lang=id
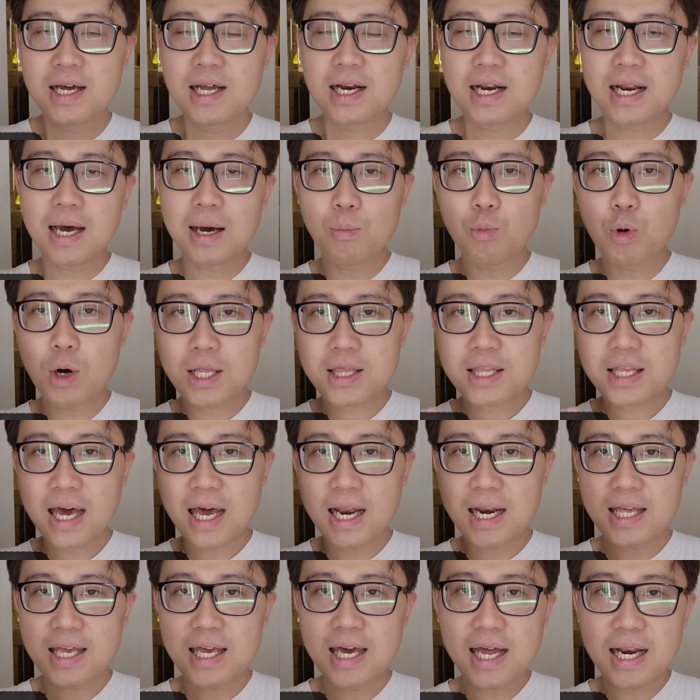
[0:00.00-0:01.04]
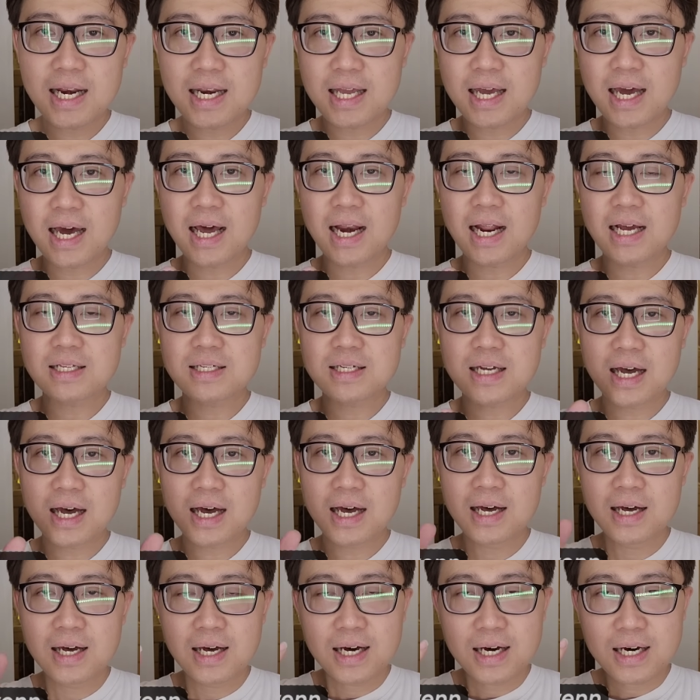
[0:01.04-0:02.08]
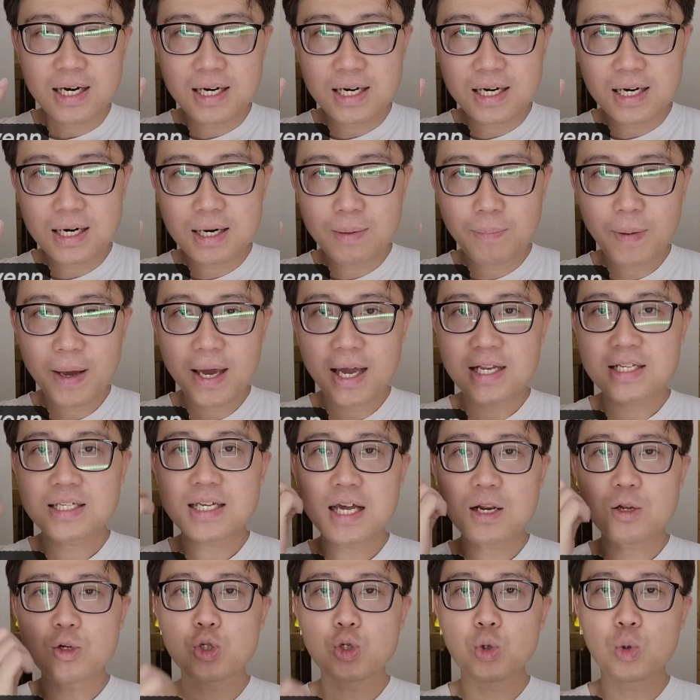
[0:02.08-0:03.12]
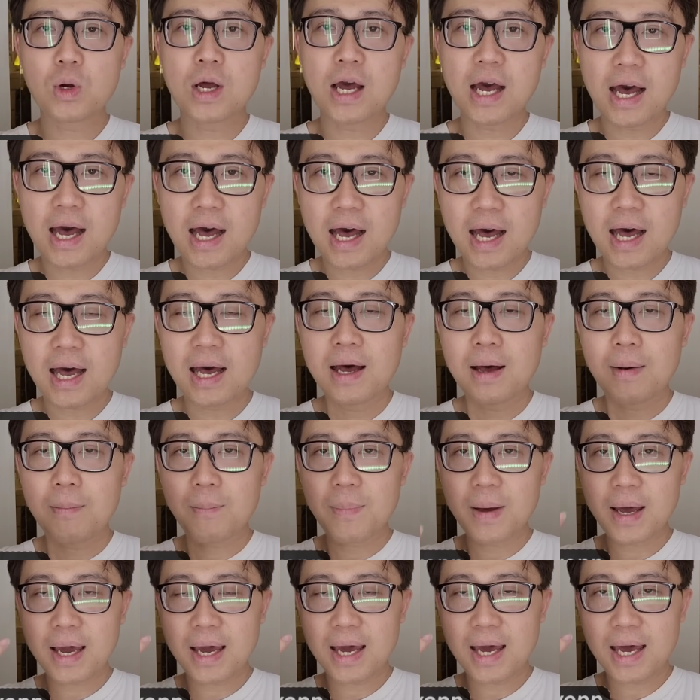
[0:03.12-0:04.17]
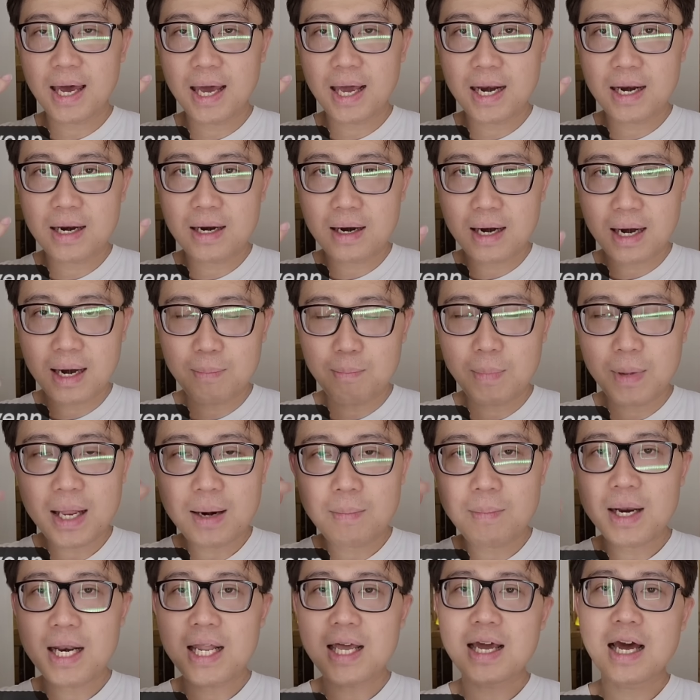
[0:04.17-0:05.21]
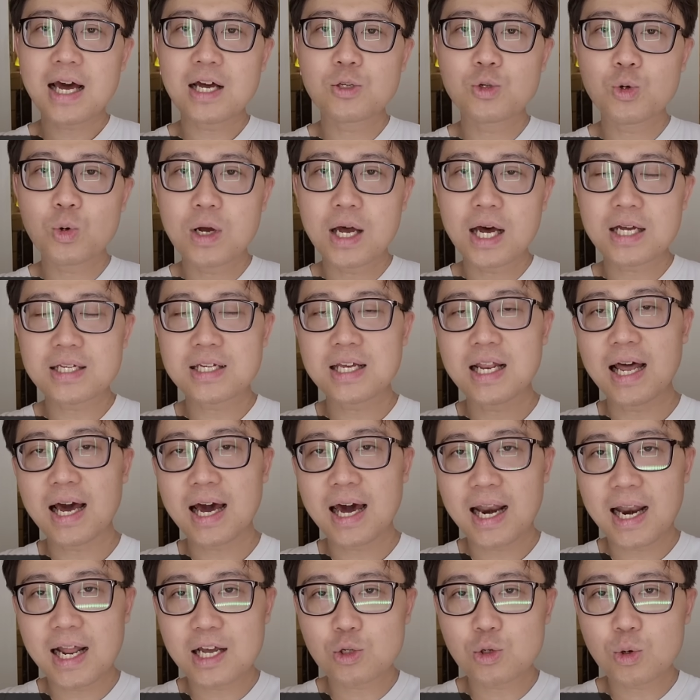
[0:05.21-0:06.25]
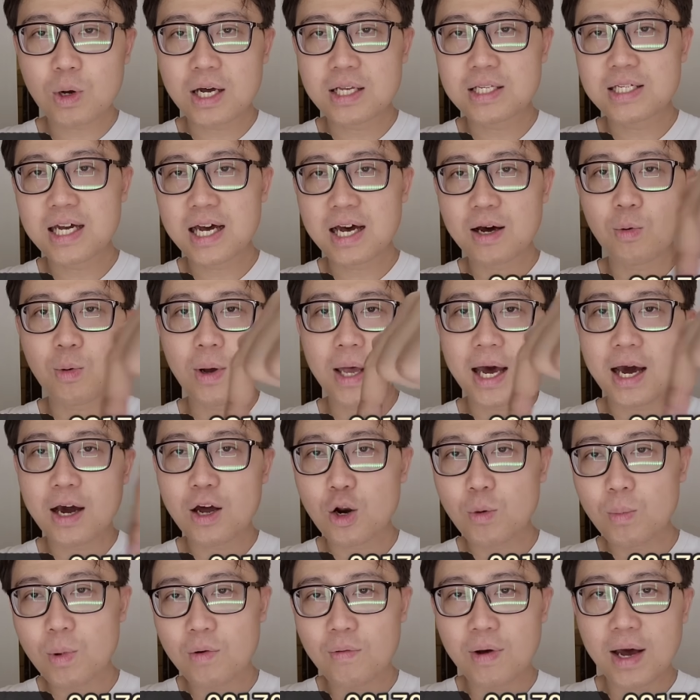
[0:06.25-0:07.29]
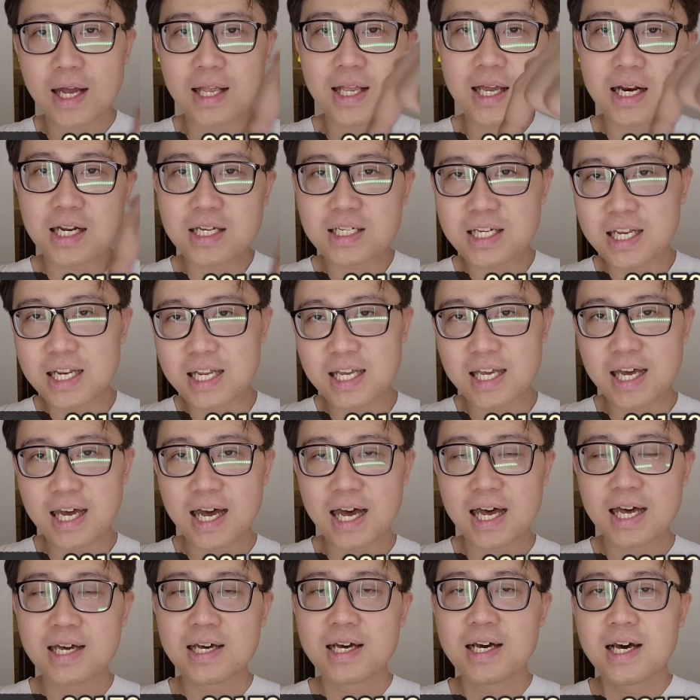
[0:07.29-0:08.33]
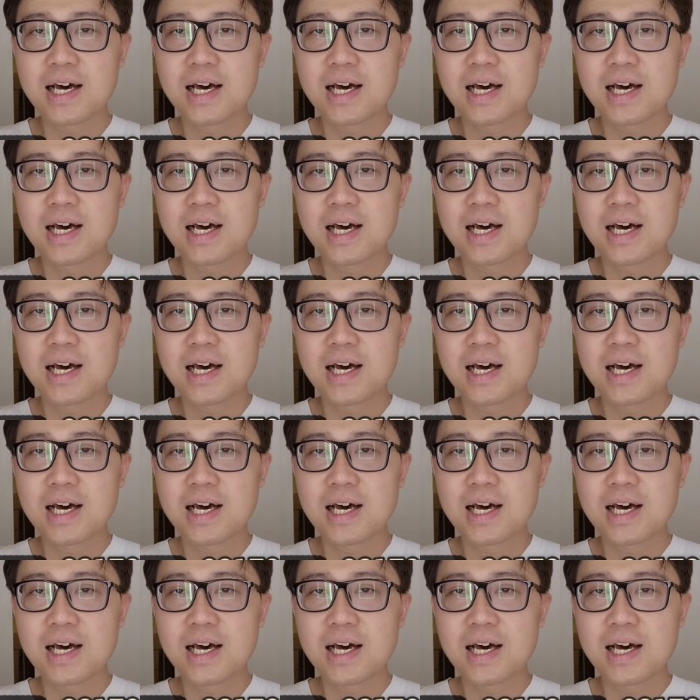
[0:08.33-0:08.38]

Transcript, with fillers: Nah, buat kalian yang ngerasa uh, pengen serius juga, pengen menikah juga silahkan langsung aja WA ke nomor WA-nya di sini ya.